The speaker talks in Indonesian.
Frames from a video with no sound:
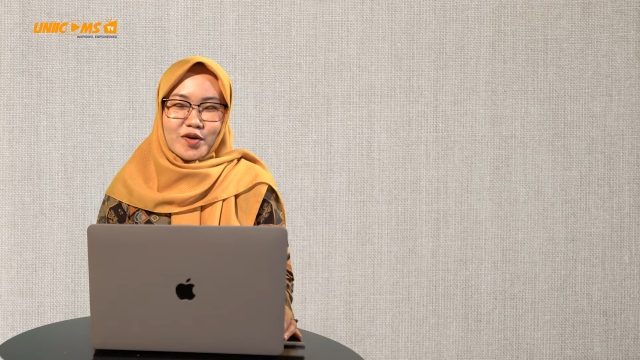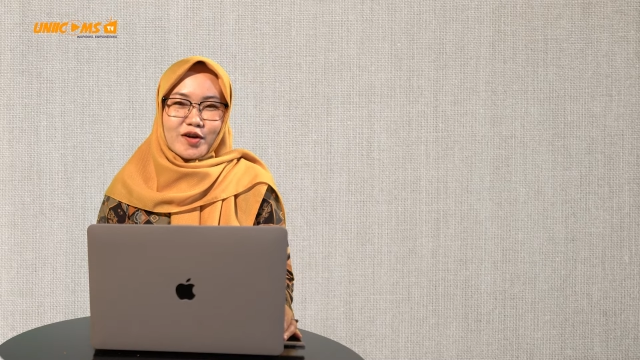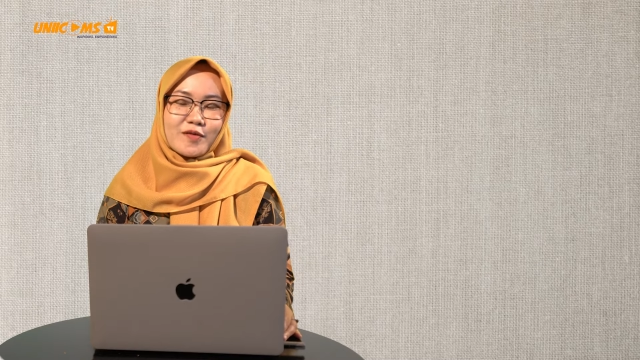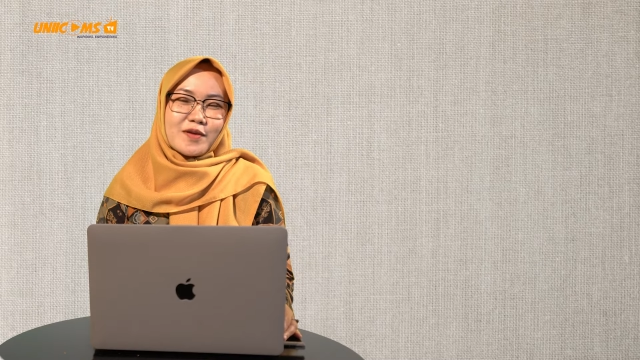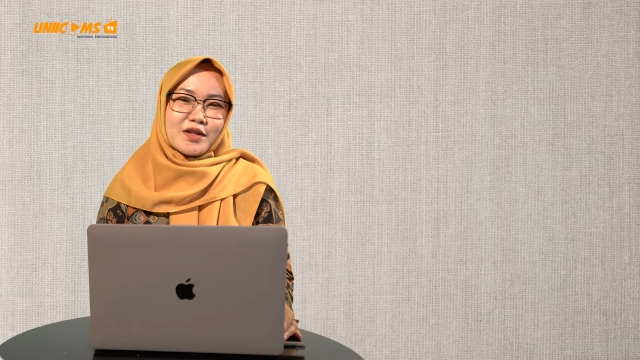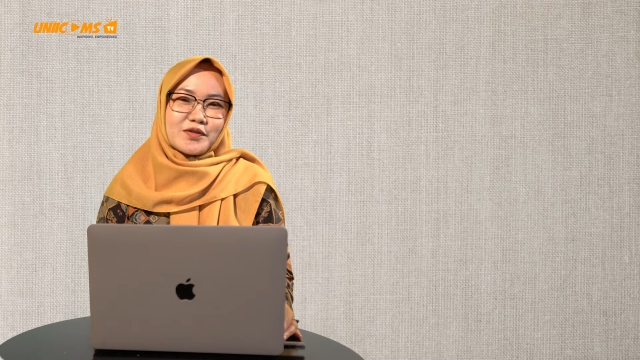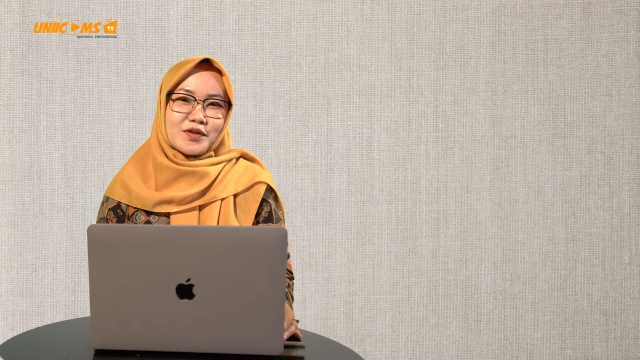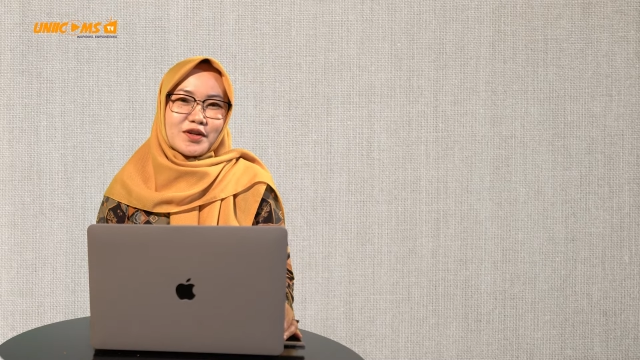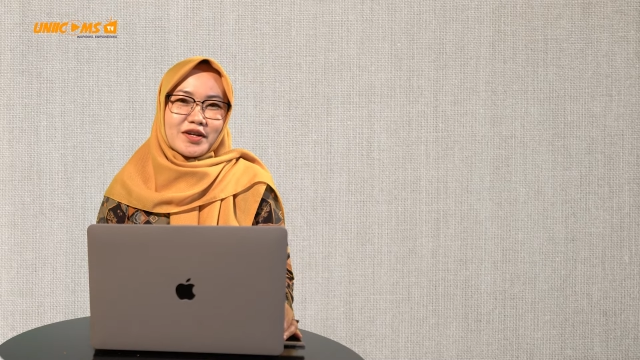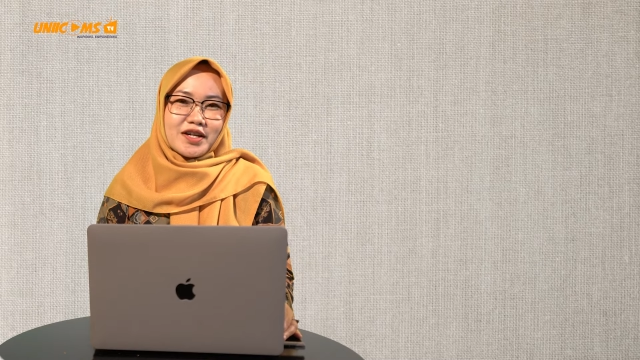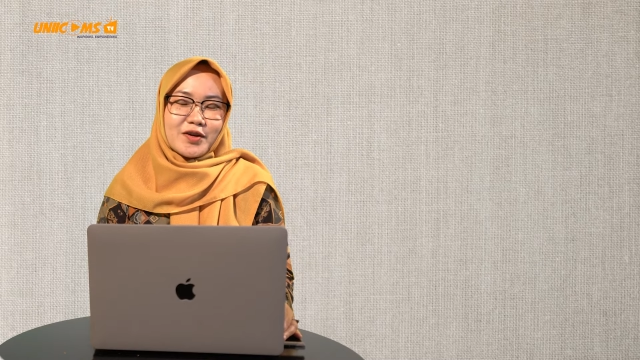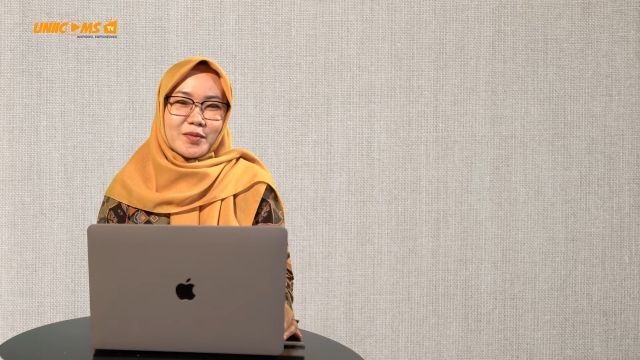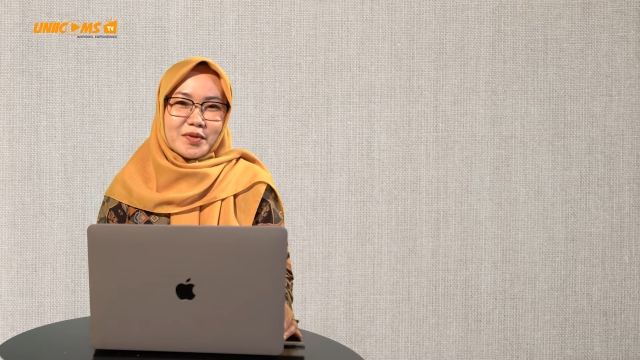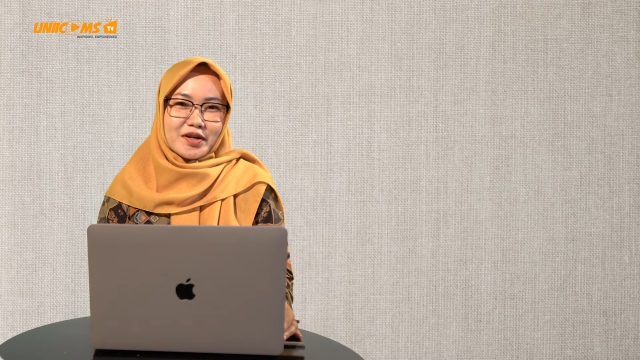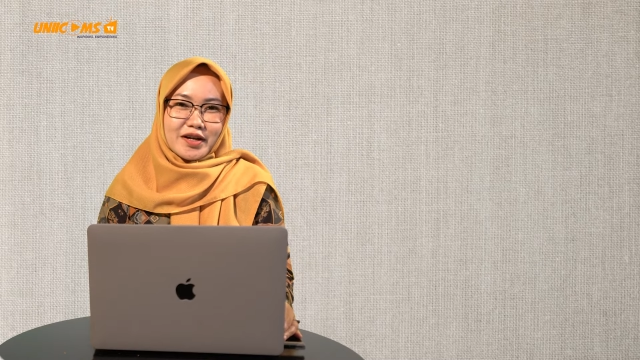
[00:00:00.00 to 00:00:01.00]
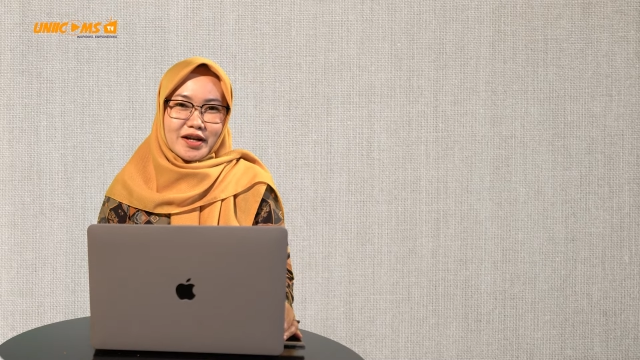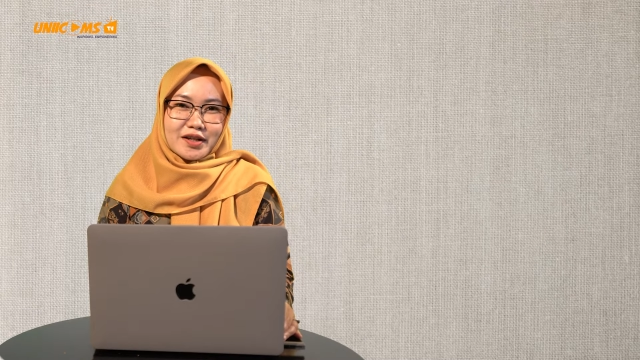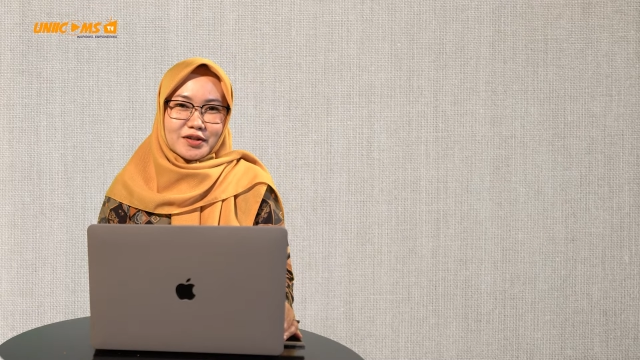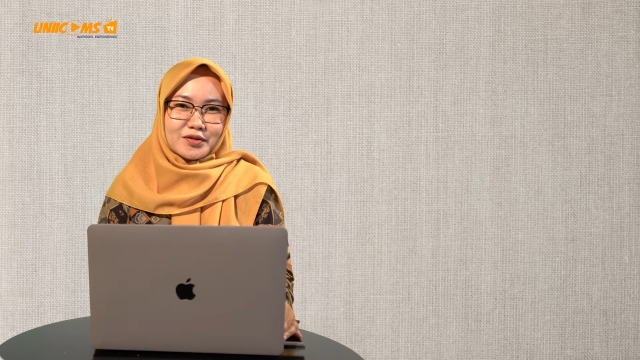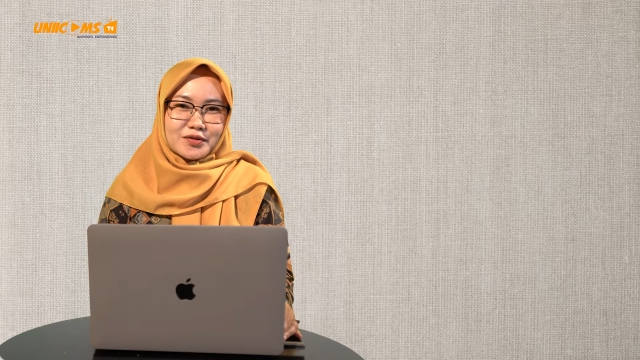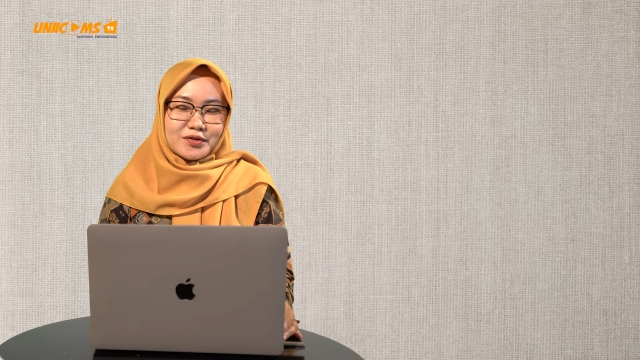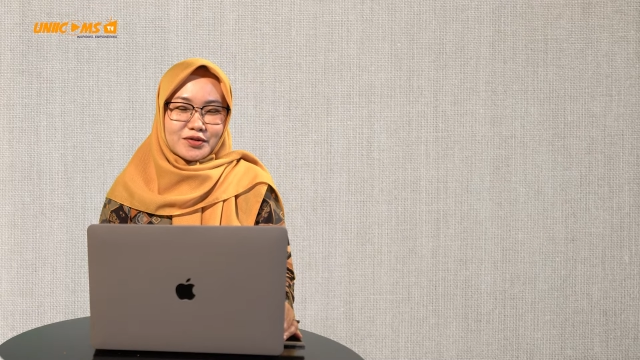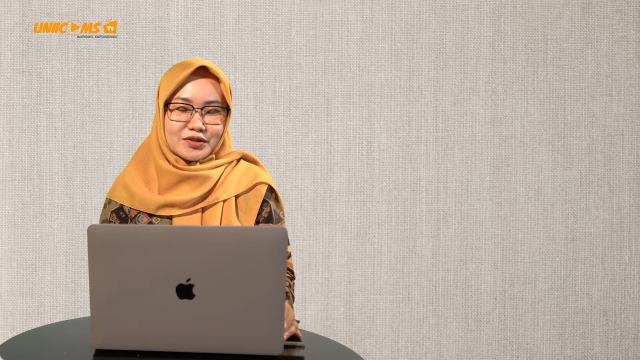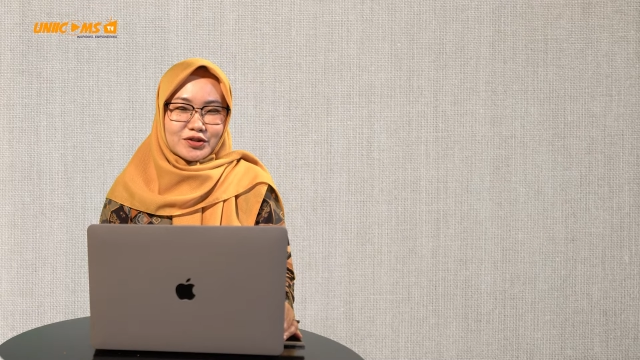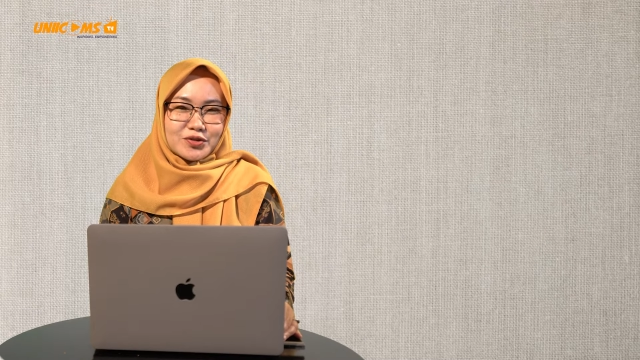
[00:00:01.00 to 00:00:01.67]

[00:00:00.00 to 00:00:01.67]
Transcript: warahmatullahi wabarakatuh.